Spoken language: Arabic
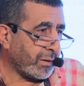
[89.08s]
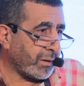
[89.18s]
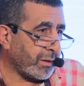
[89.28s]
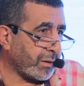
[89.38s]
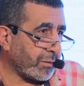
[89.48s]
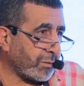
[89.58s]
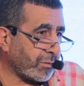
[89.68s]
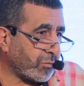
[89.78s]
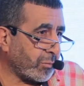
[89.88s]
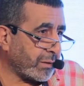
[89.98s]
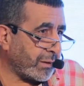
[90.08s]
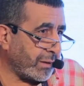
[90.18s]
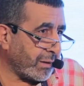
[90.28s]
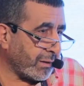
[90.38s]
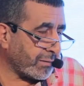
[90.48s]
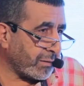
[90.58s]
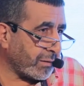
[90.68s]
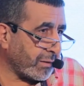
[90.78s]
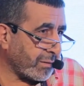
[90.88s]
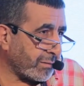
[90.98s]
آه، ثم تليها
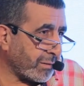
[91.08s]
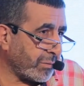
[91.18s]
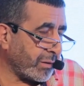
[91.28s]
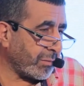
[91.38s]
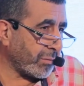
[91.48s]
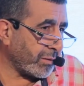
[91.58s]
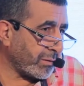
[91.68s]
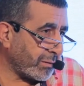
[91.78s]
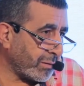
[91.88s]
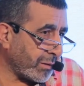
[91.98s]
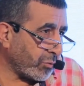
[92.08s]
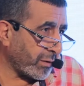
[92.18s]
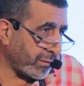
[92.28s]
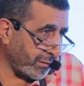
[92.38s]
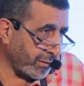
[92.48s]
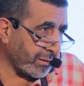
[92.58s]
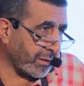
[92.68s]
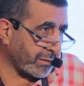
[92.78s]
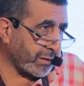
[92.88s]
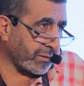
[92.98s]
الأسرار الخاصة بأمراض الوراثية
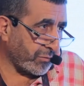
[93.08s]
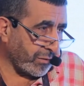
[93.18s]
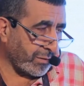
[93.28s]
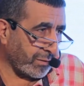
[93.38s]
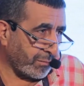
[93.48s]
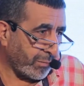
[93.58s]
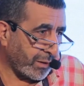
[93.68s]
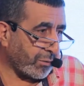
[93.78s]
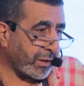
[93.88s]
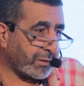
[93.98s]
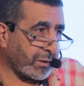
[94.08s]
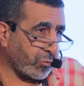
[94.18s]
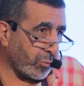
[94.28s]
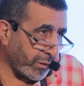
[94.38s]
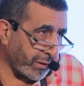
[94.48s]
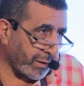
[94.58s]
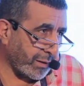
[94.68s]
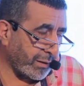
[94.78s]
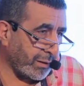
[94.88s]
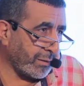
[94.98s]
عند الأطفال أو حتى الكبار يعني
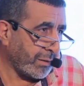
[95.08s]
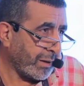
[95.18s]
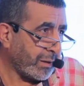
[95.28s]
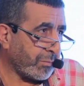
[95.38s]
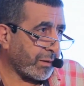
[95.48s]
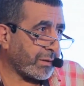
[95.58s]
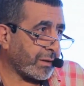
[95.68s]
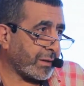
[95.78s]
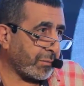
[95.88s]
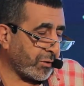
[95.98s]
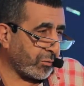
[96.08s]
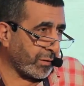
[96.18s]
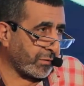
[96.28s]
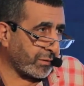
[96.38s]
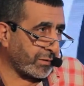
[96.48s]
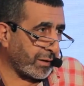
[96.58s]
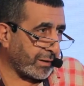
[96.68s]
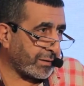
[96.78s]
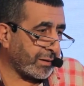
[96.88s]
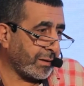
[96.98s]
أحيانا نحتاج نعمل لهم أساطر
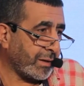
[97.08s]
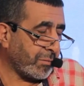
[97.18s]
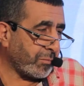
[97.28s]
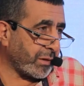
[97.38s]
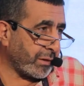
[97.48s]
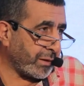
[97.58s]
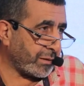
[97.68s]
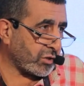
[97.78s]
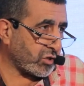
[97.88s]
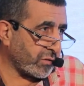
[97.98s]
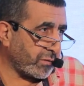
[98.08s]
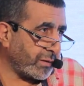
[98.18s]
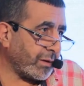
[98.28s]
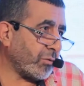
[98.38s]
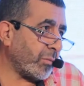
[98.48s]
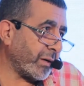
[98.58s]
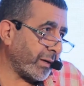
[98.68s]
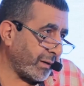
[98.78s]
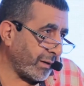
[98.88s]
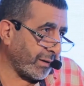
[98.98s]
حتى من الناحية التشخيصية ومن
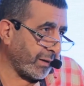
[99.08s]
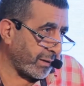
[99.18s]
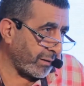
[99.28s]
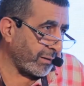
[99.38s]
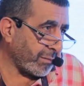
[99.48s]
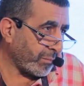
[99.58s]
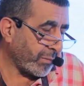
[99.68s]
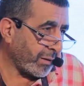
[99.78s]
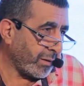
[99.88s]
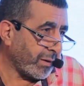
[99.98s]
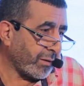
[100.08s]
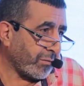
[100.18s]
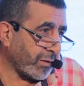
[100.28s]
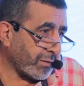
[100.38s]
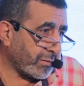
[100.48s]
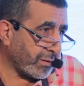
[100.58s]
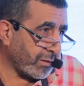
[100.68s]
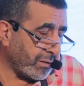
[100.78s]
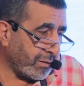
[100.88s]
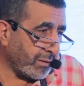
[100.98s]
الناحية العلاجية
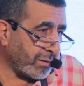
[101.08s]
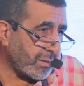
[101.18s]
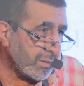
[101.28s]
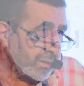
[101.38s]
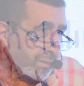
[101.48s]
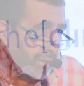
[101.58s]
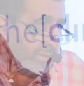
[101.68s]
فالأسطرة آه،